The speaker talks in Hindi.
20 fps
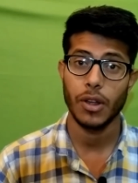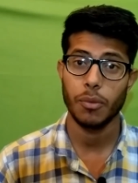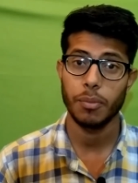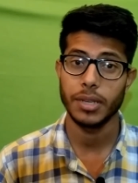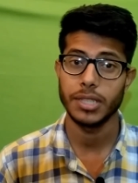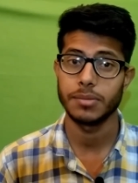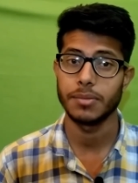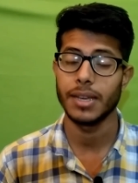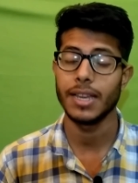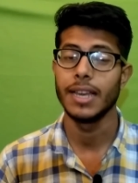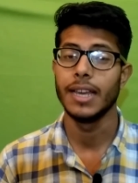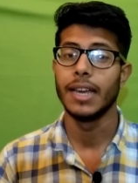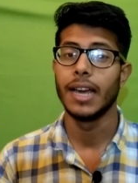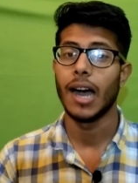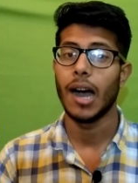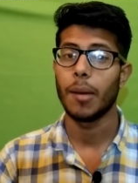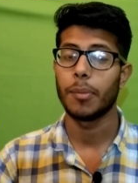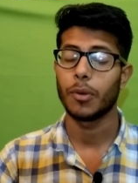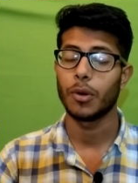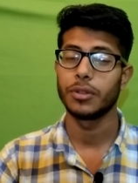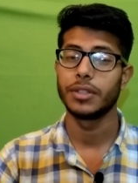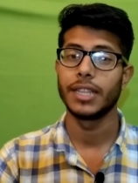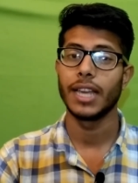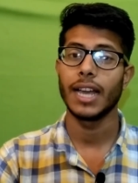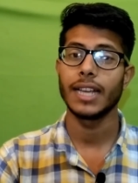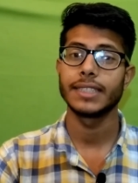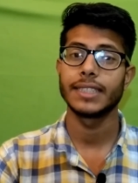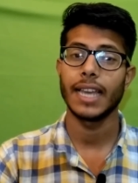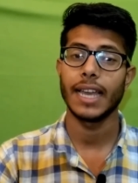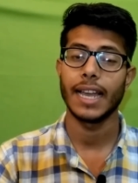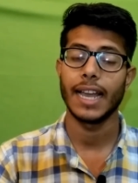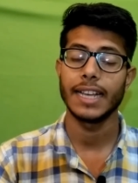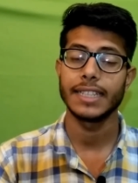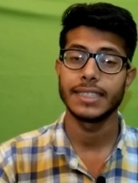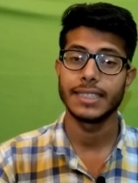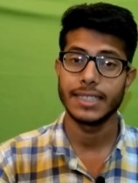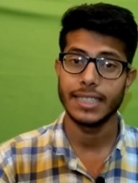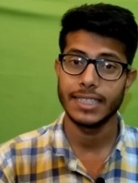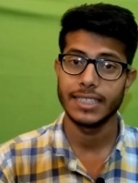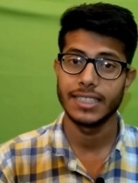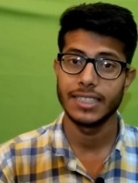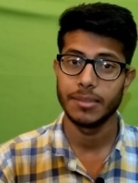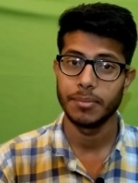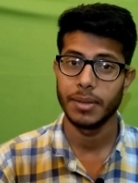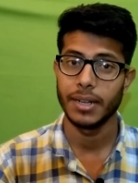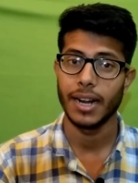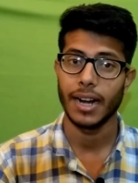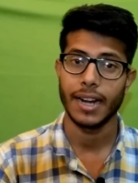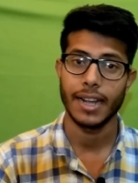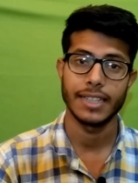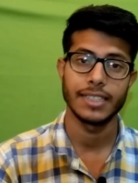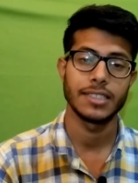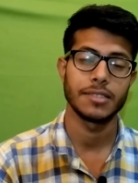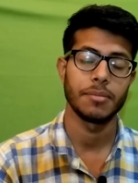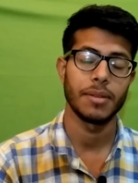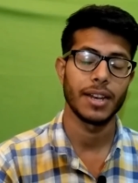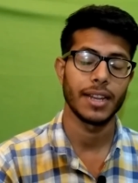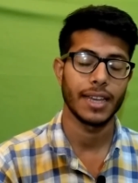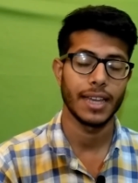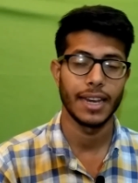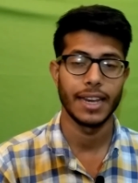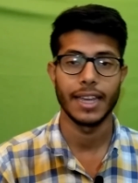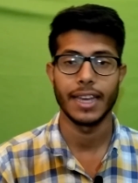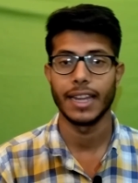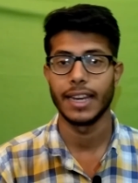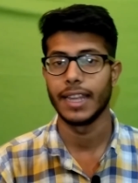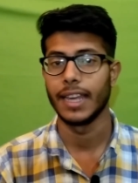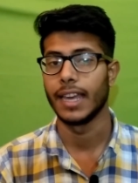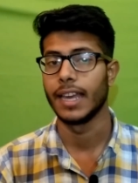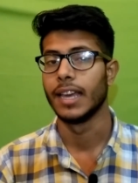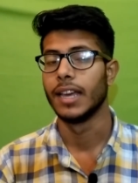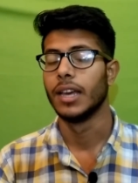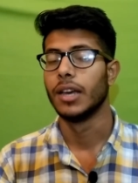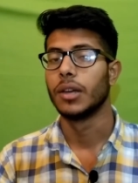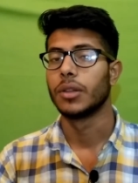वन रुपीज़ में आपको दिया जाएगा सिक्स जीबी डाटा इस्तेमाल करने के लिए